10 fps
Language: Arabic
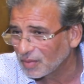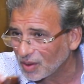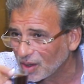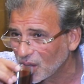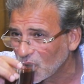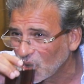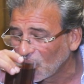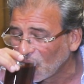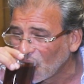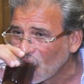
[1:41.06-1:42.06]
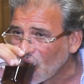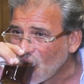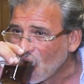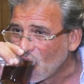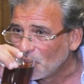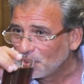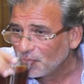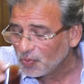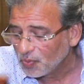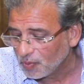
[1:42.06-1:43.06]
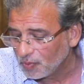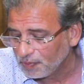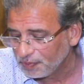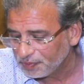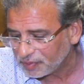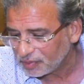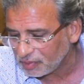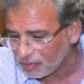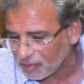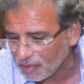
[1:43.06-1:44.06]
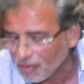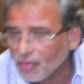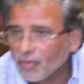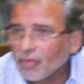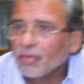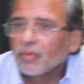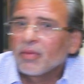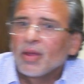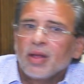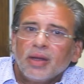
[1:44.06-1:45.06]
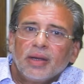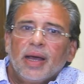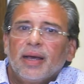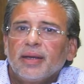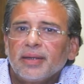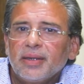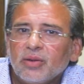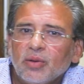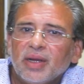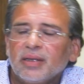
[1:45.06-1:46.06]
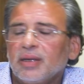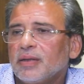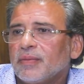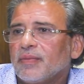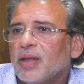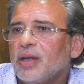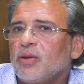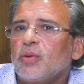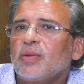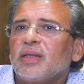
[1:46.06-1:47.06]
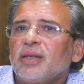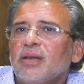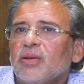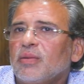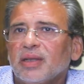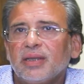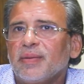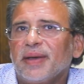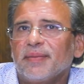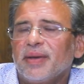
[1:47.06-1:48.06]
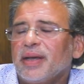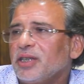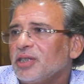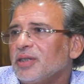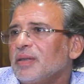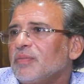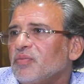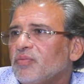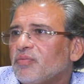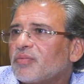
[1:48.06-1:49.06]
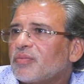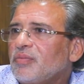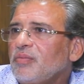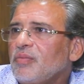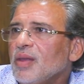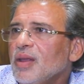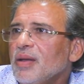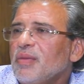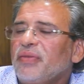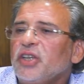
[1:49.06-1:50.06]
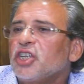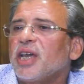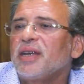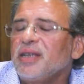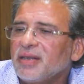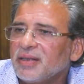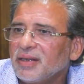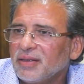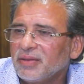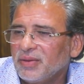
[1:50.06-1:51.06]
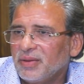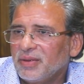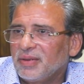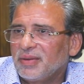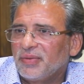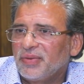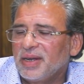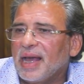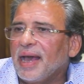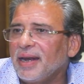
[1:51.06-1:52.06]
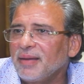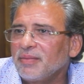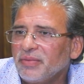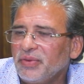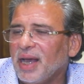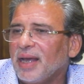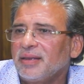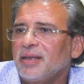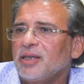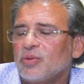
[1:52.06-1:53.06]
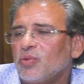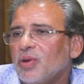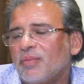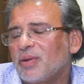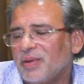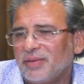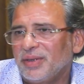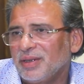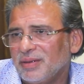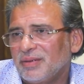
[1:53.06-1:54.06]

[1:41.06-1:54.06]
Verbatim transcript: خالد يوسف هو نمبر 1 بعد يوسف شاهين لا الجمله دي الجمله دي الجمله دي ما بحبهاش مفيش كارير في العالم في حد اسمه نمبر 1 فيه